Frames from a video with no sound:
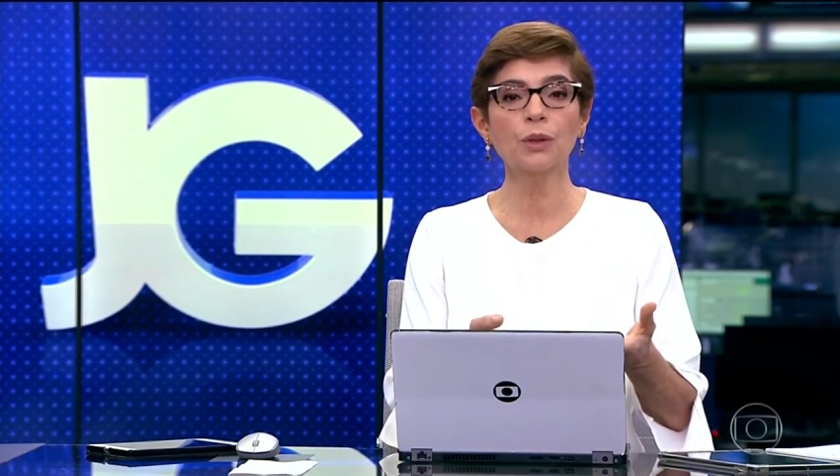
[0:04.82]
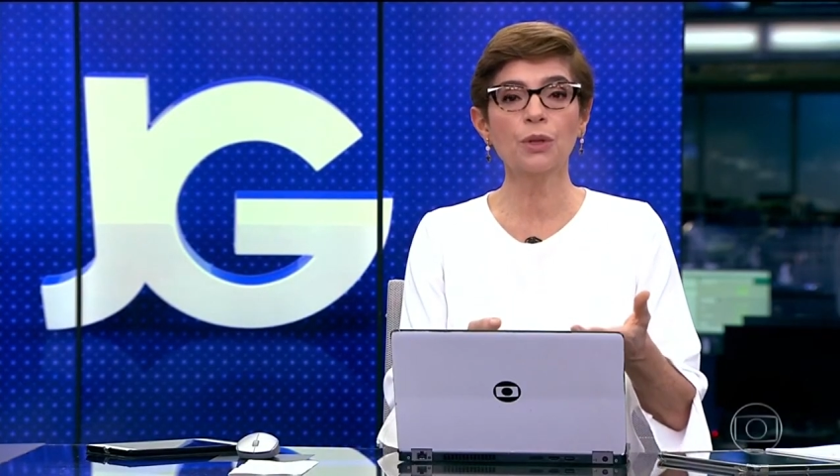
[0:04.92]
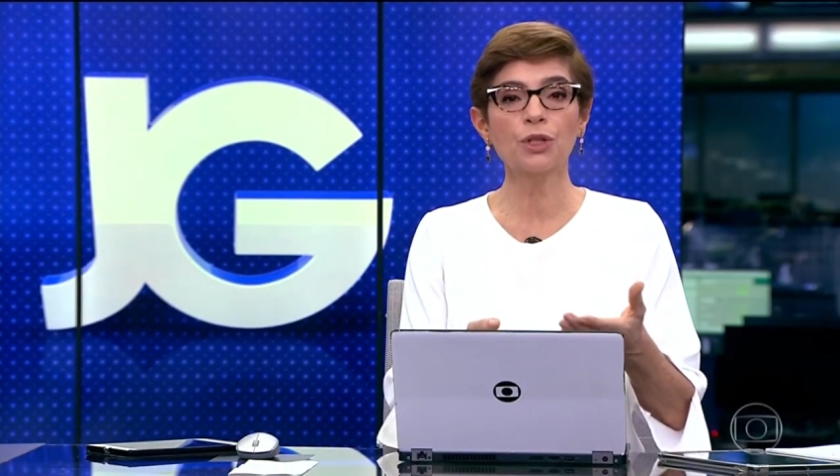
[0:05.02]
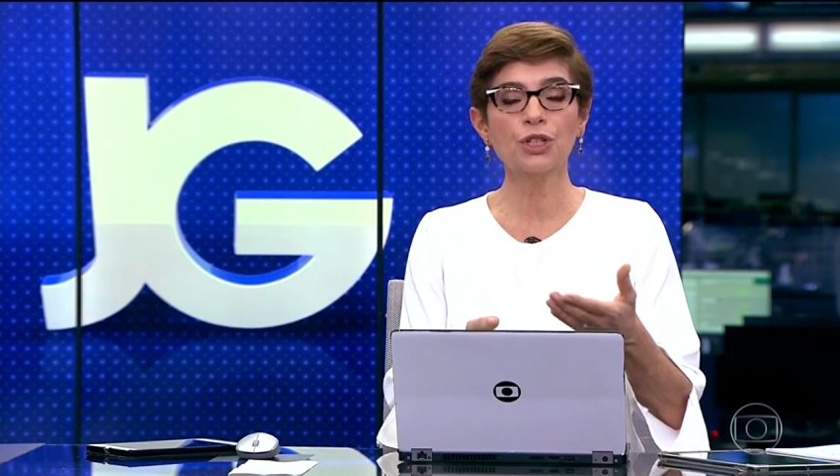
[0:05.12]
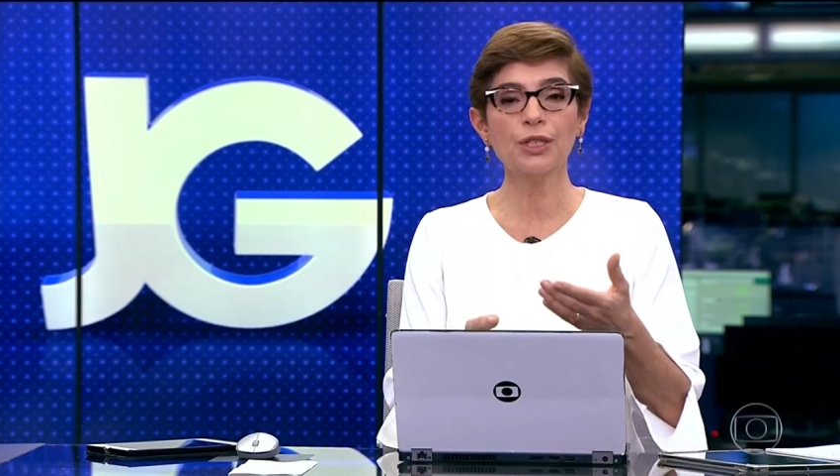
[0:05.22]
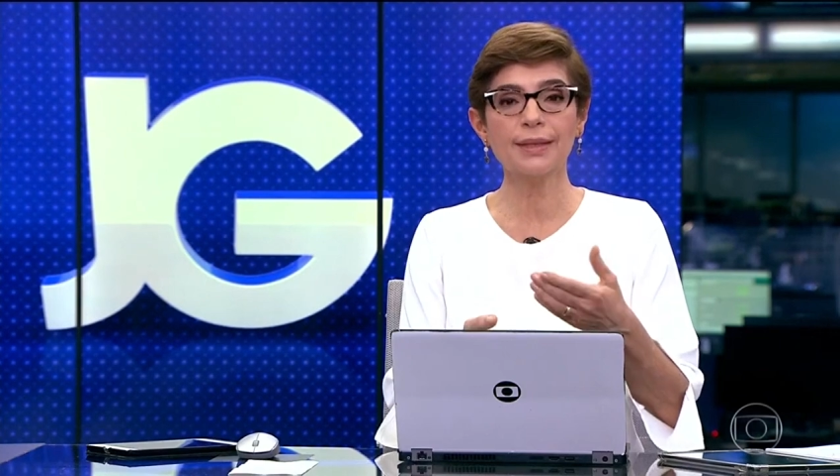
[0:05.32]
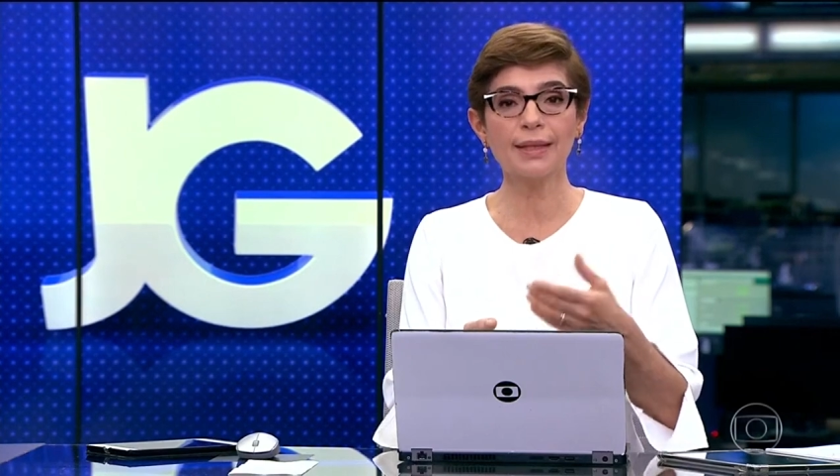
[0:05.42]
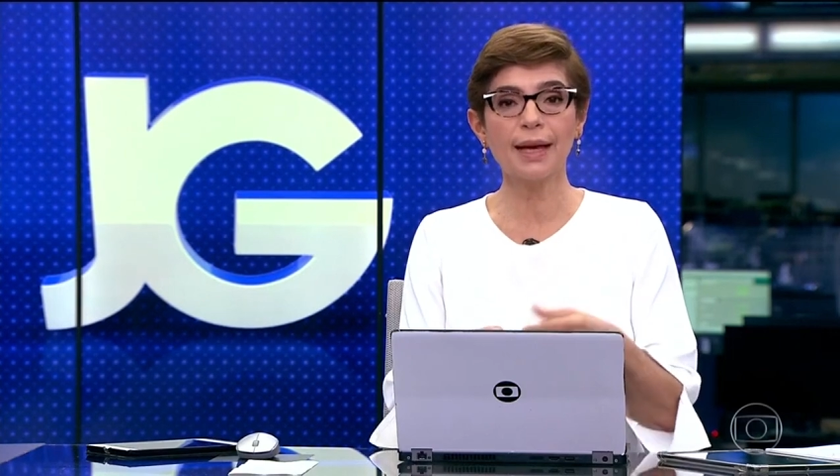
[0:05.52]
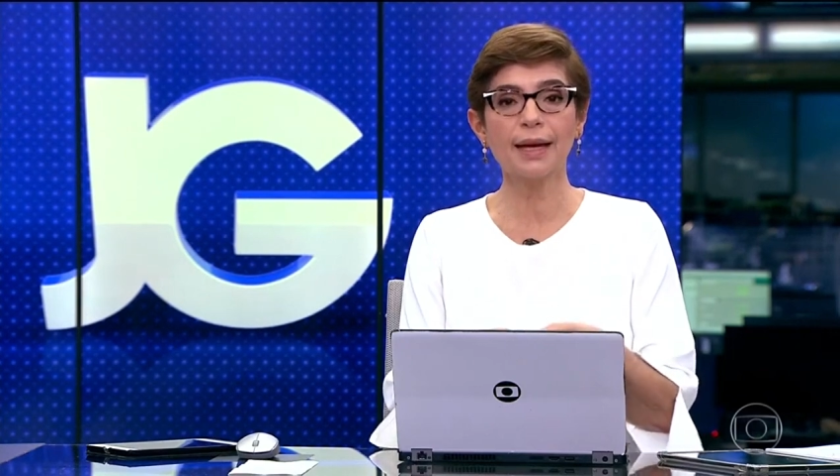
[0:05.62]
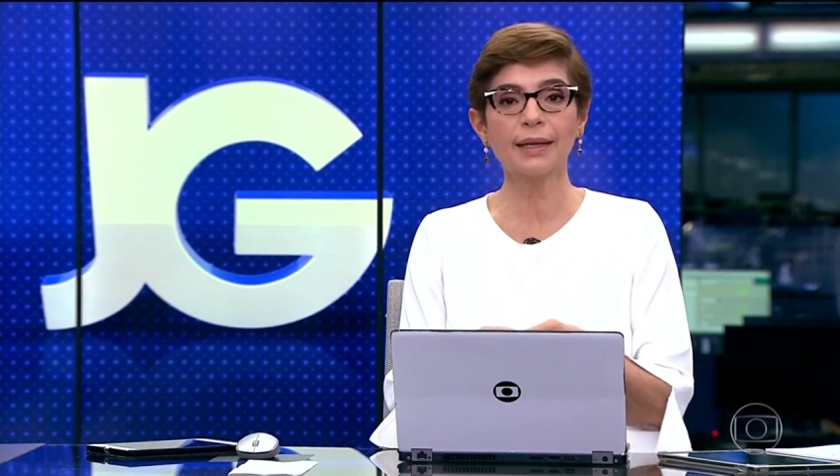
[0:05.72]
enquanto a
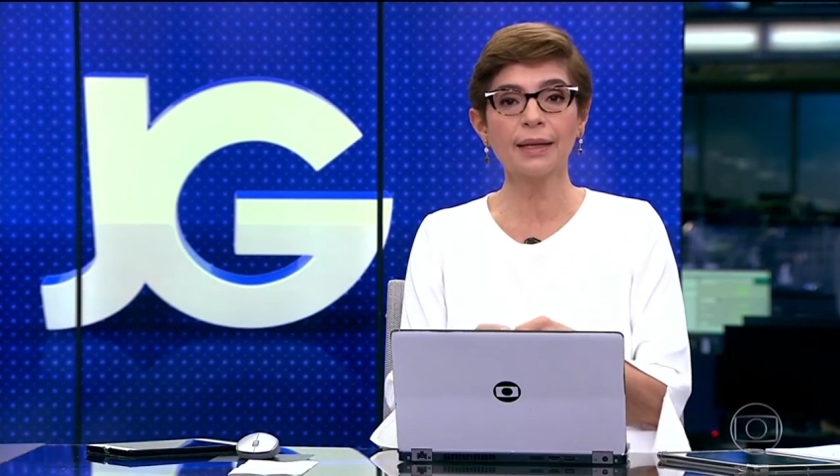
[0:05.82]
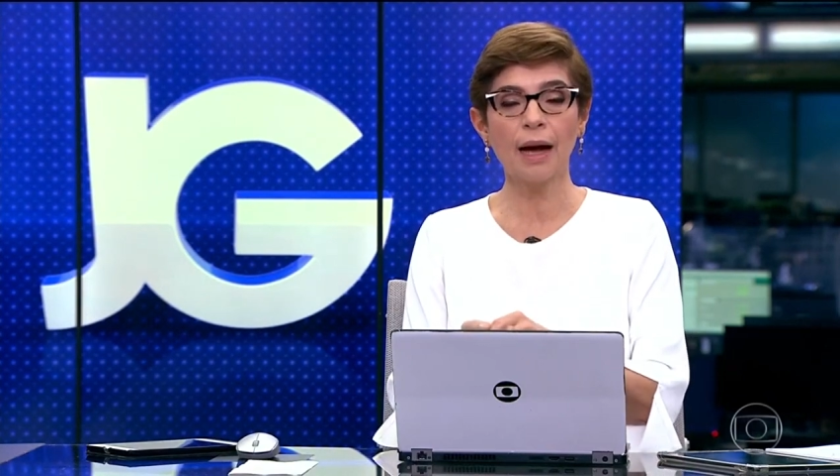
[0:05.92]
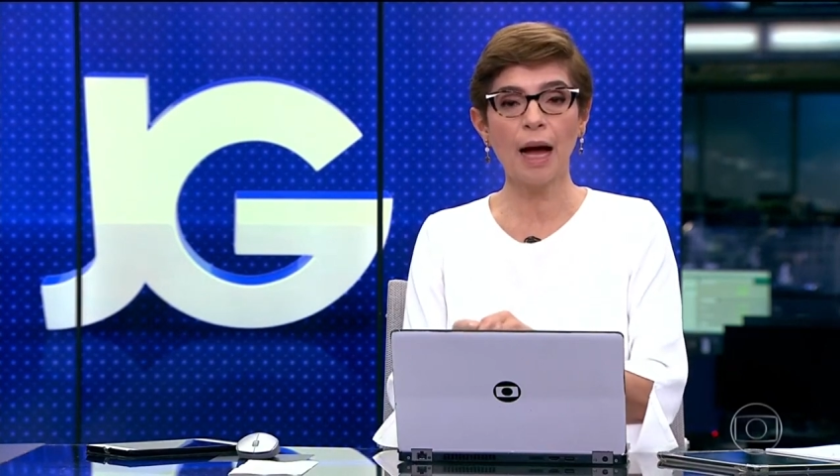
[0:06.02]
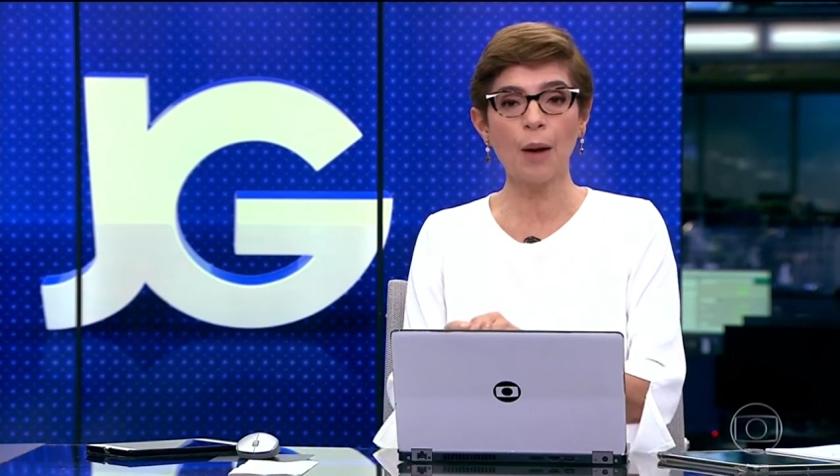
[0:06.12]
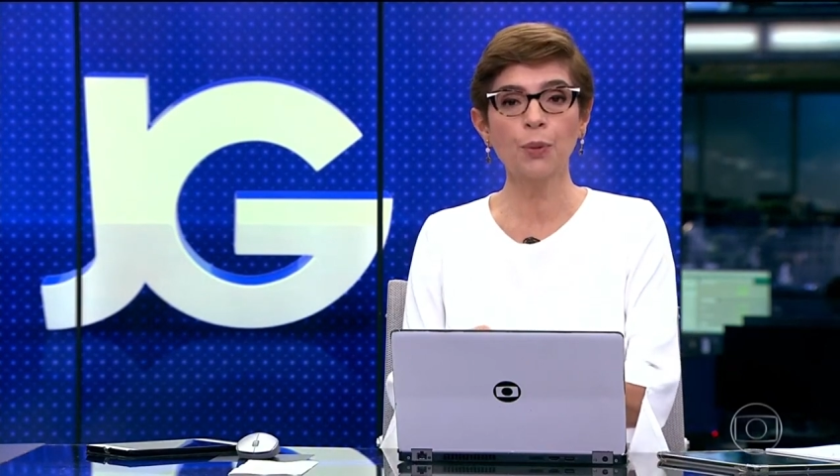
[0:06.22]
gente segue